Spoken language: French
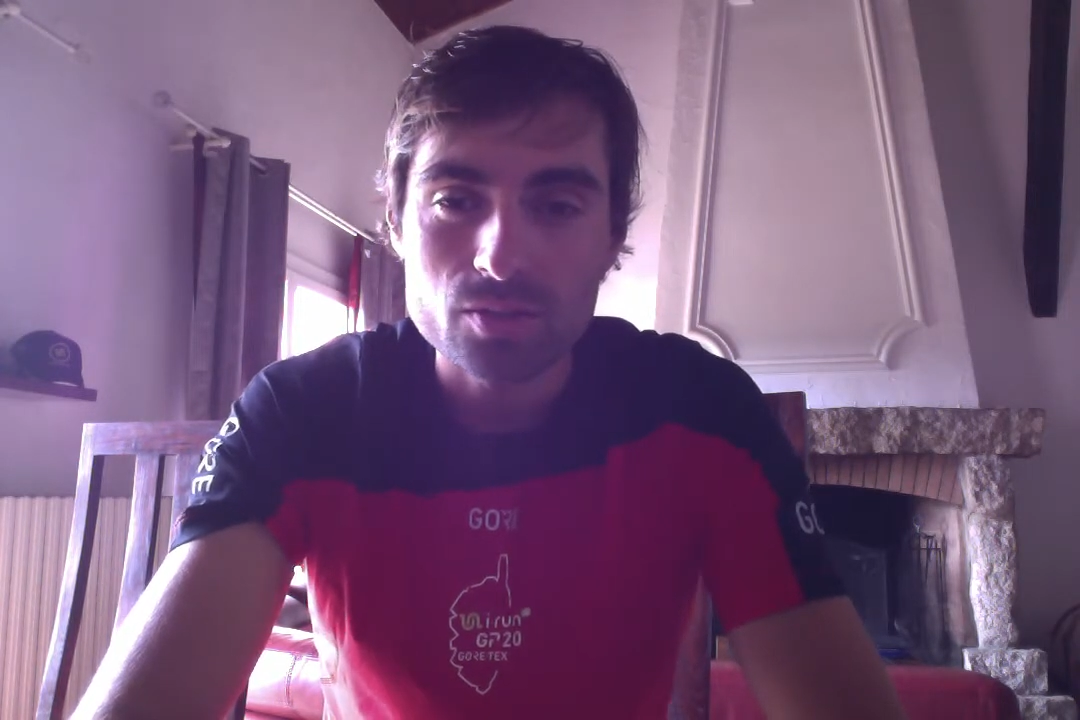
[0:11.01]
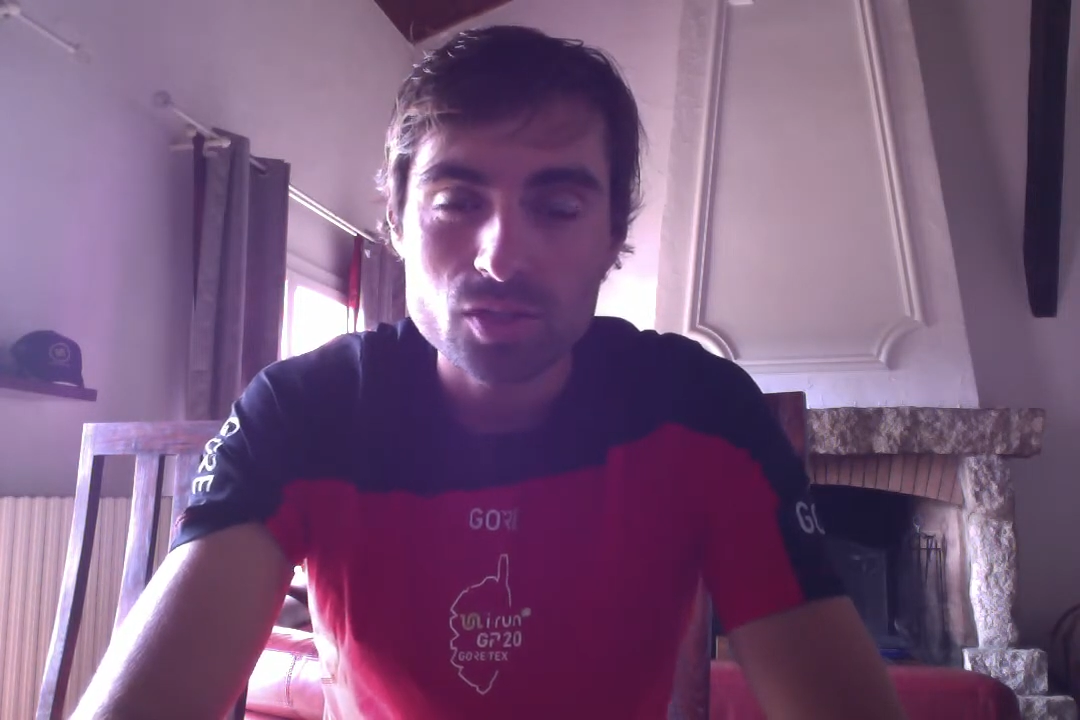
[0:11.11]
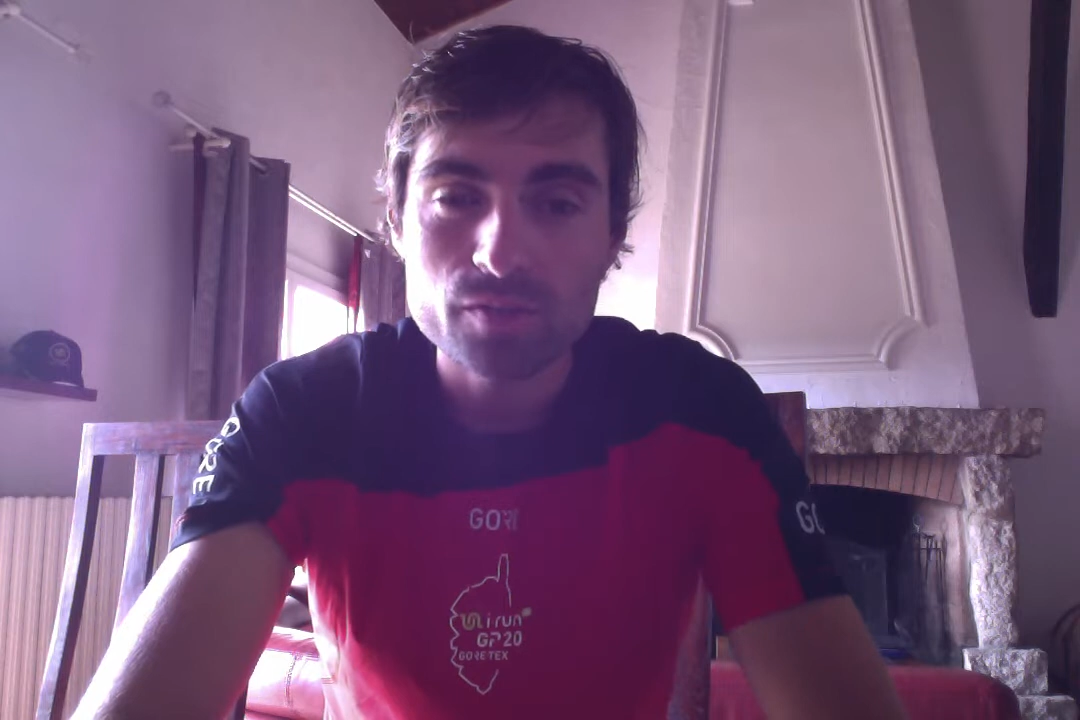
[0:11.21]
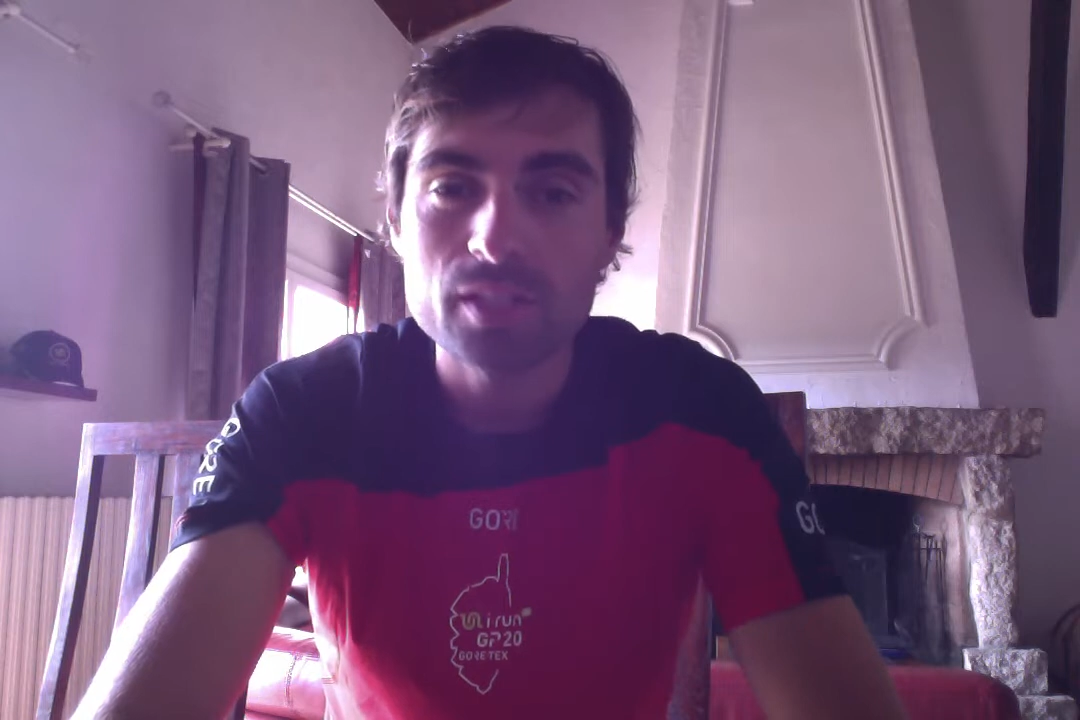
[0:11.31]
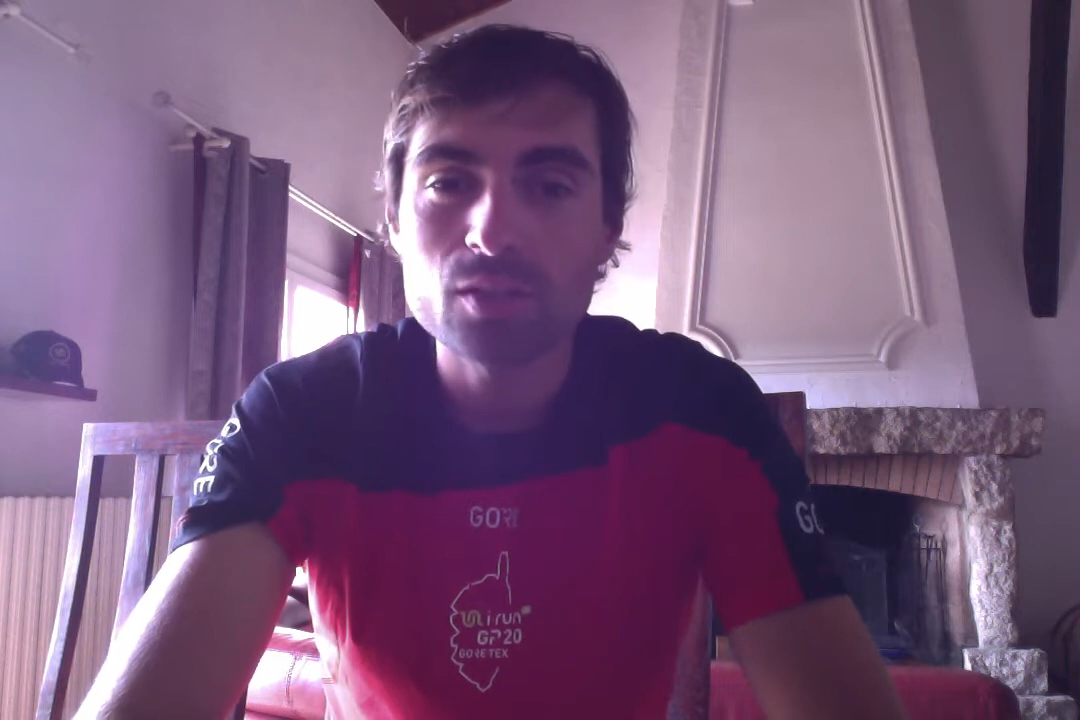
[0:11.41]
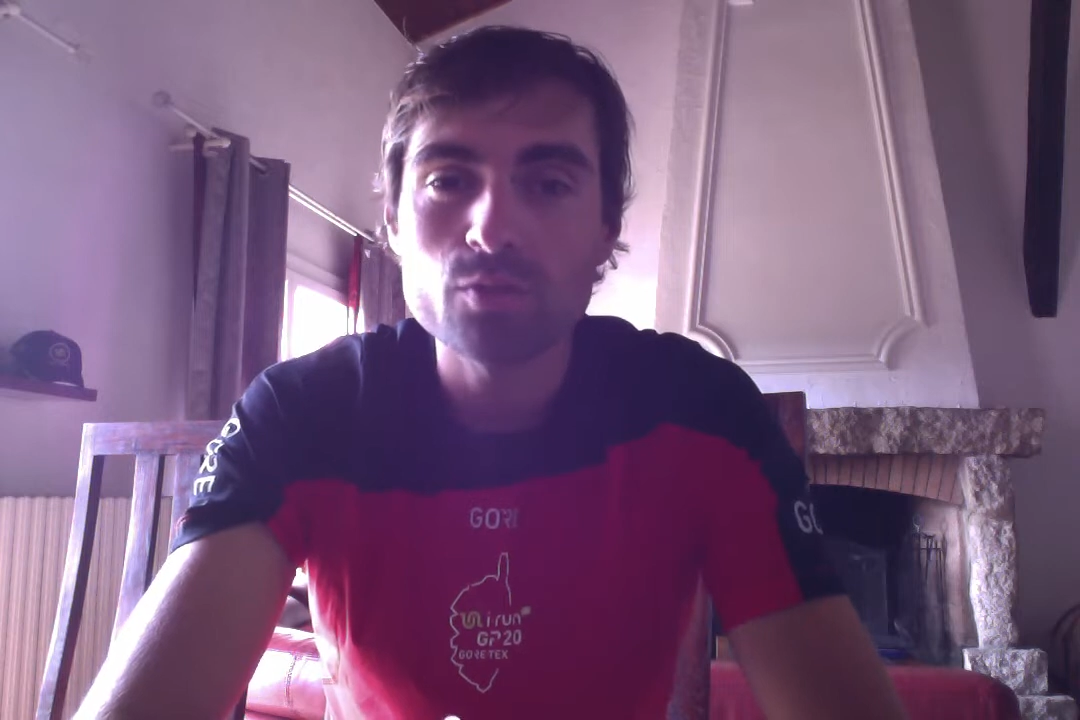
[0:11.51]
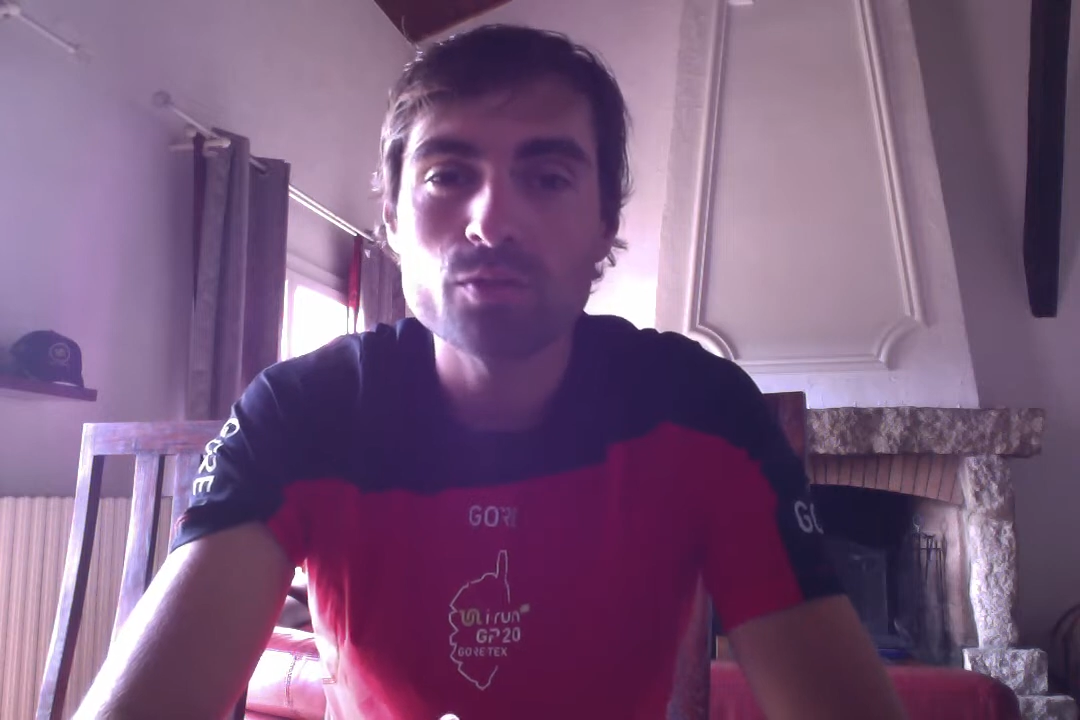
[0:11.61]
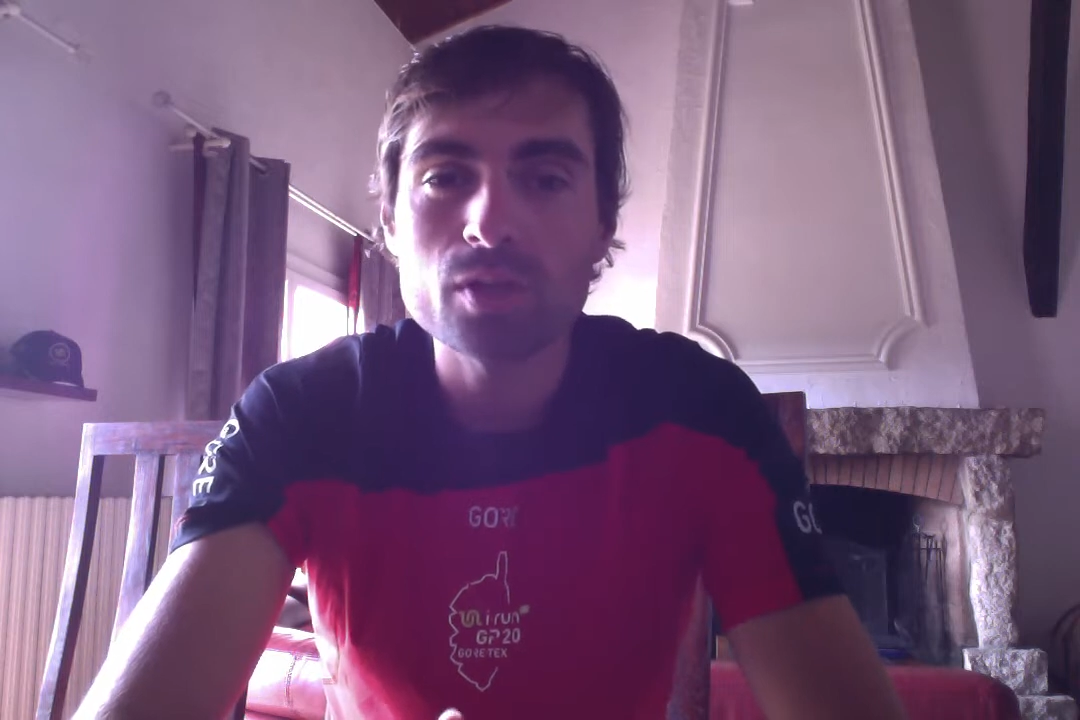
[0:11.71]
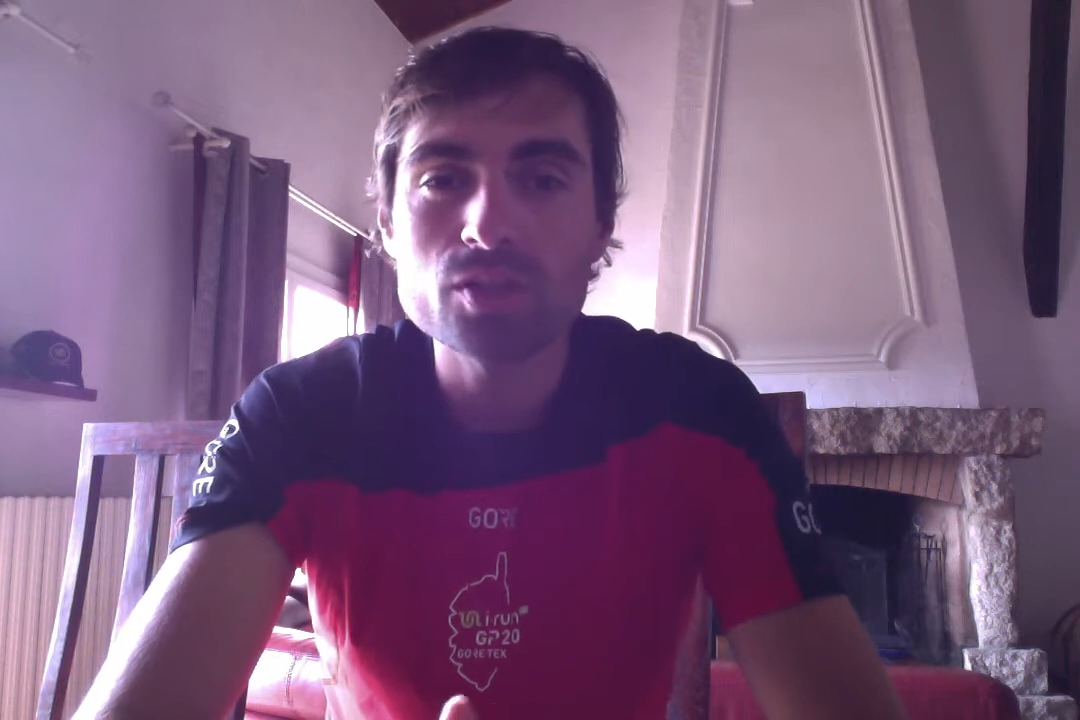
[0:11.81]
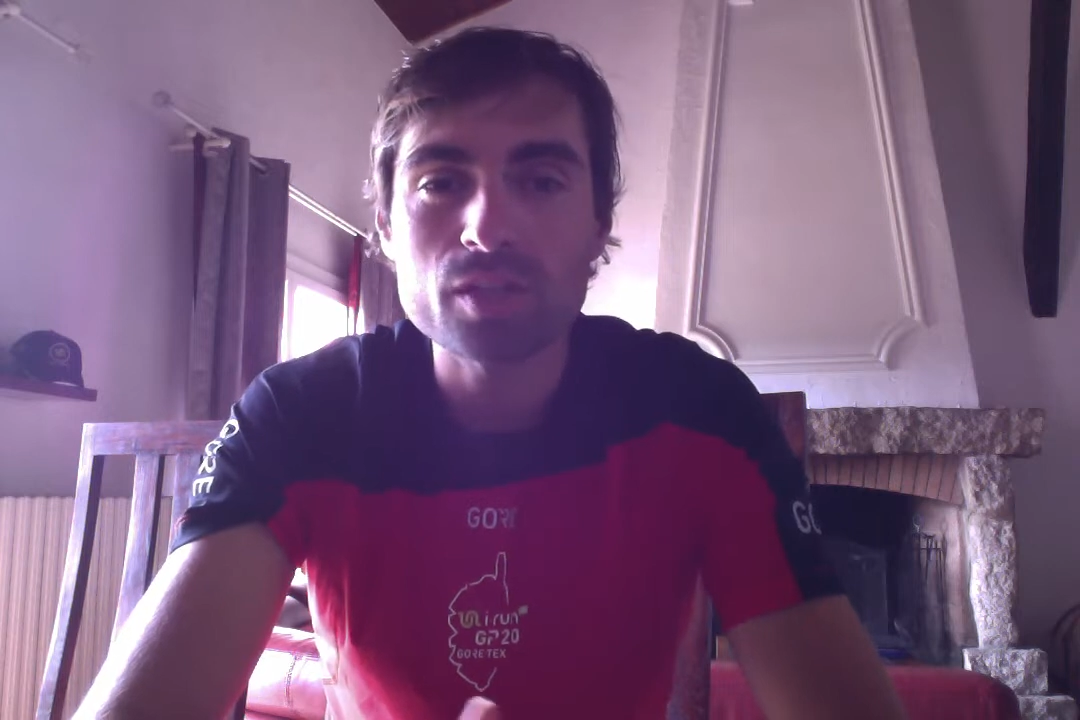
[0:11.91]
je l'ai fait quelques
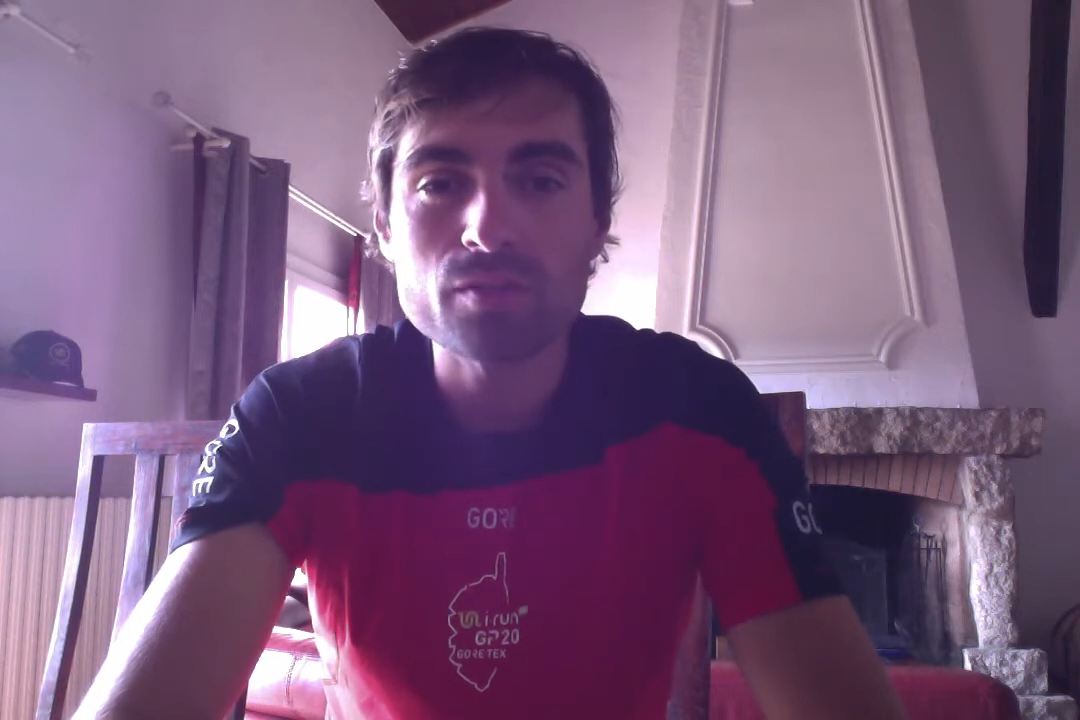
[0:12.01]
fois, le